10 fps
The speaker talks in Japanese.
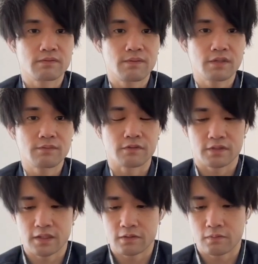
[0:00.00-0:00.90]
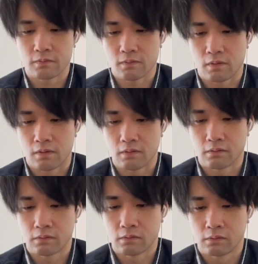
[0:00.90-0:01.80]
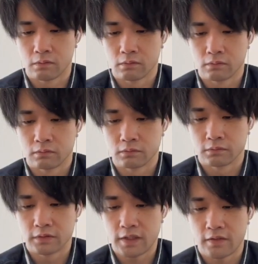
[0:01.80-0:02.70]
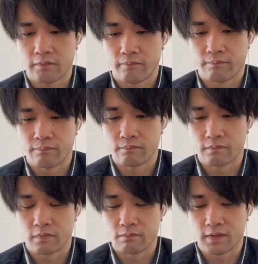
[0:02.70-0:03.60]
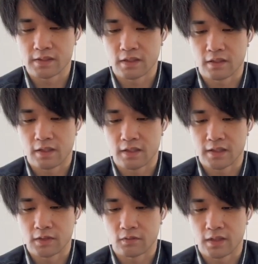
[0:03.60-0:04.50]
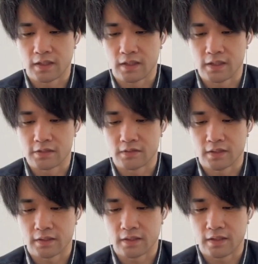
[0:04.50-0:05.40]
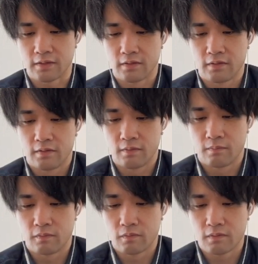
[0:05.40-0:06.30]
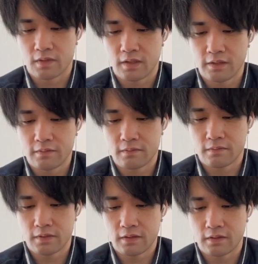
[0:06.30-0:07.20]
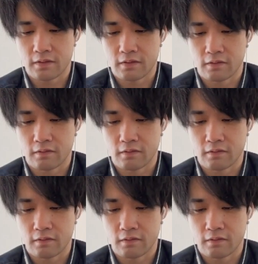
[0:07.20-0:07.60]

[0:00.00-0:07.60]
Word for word: 武きも使っとうかでバーサーカーなんとかでヘイストかけてここ回復だけでいいかな